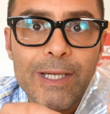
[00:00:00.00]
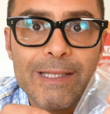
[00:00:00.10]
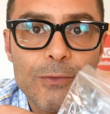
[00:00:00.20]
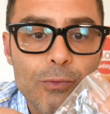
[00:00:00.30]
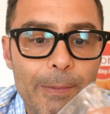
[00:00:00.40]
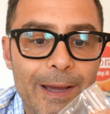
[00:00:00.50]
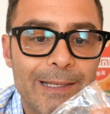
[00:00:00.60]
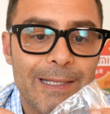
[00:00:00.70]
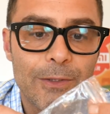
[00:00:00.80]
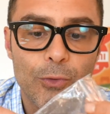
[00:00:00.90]
nessuna
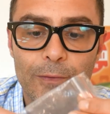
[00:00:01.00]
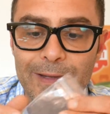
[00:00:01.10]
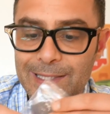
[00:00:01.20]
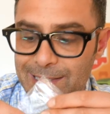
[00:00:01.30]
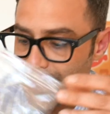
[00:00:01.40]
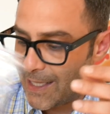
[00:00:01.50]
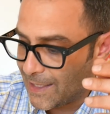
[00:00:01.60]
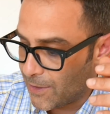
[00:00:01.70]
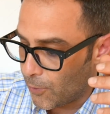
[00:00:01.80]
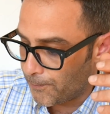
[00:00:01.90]
parte dove
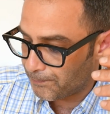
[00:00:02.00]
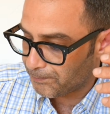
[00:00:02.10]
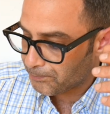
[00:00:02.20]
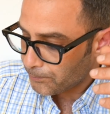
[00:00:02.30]
inserirlo.